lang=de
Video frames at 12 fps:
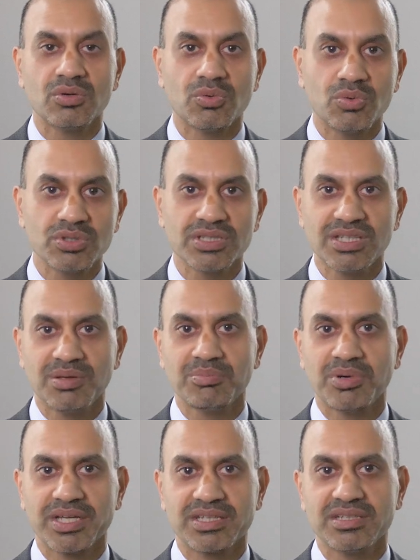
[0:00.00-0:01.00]
ohne
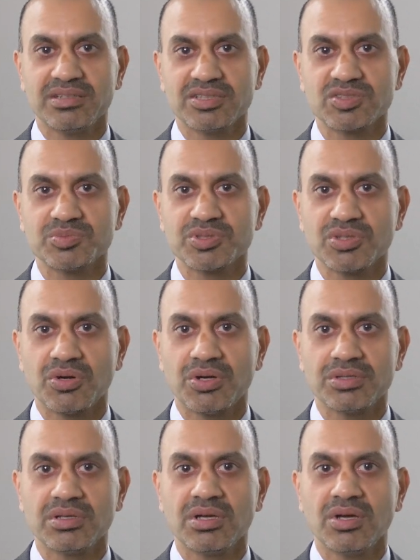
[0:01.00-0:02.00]
nebenbei Kinder zu
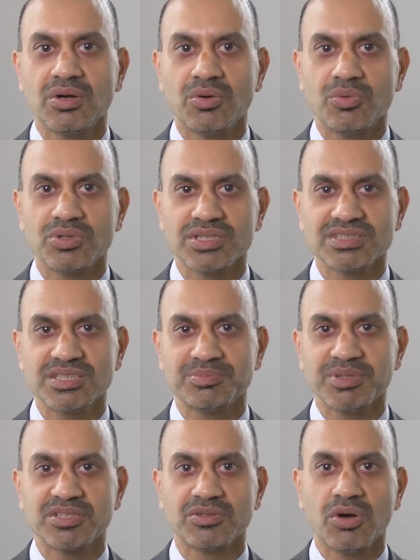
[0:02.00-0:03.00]
betreuen oder sich
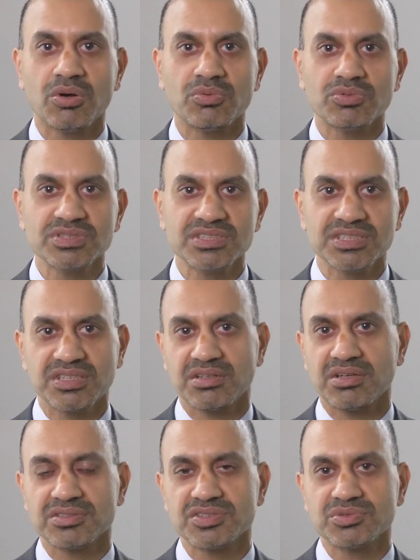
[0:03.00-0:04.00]
mit noch
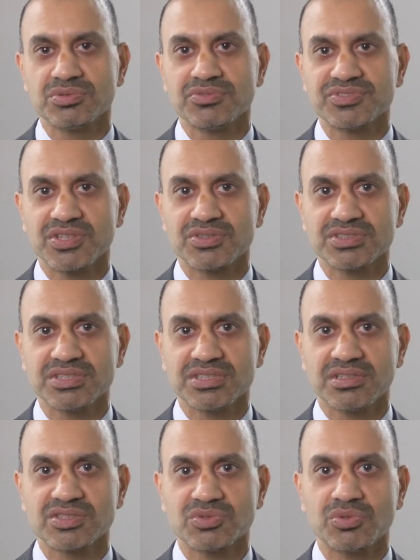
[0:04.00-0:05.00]
unsichereren
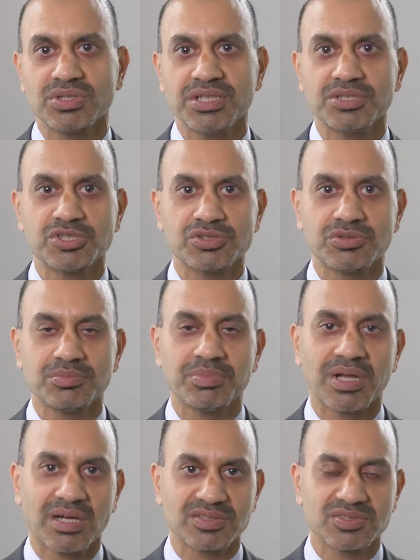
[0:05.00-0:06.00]
Zukunftsaussichten als ohnehin schon
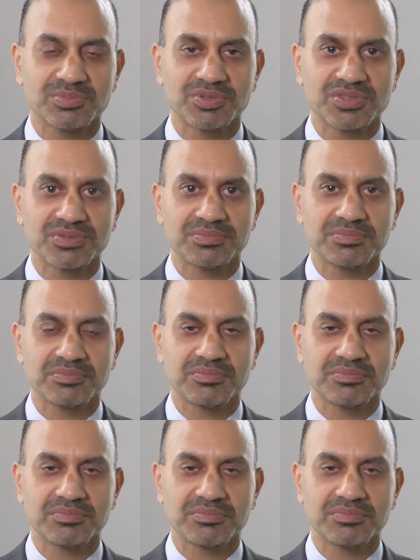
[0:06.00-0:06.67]
plagen zu müssen.